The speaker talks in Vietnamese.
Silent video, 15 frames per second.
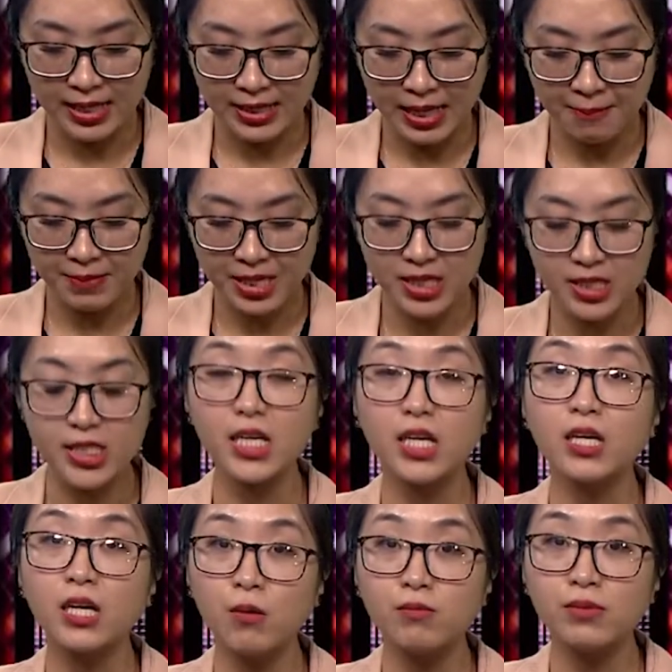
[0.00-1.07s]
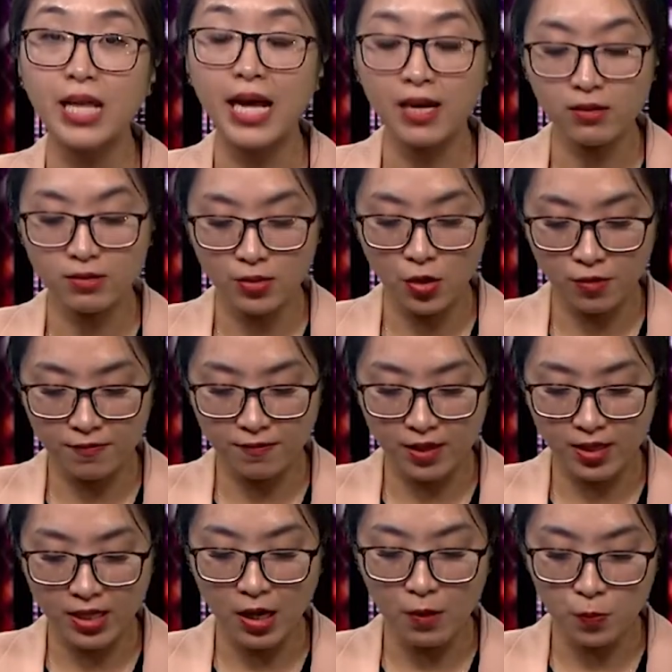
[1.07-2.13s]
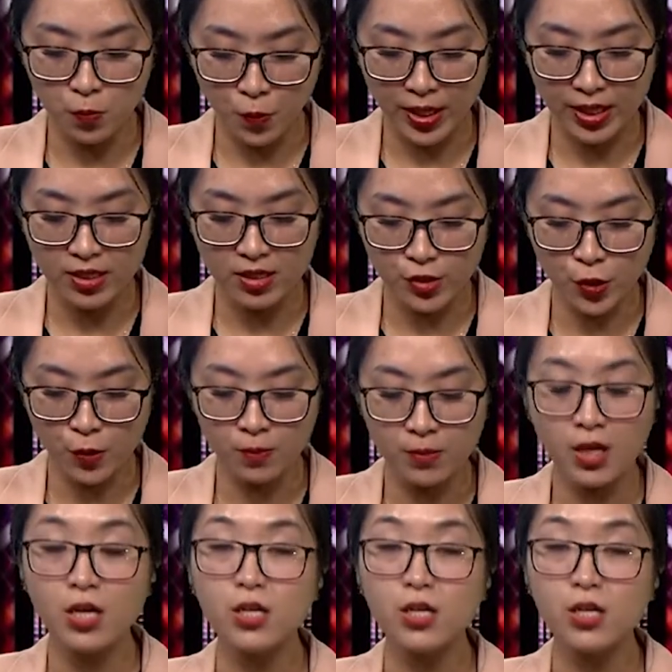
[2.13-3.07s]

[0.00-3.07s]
tạm đình chỉ công tác đối với ông Nguyễn Đức Trung,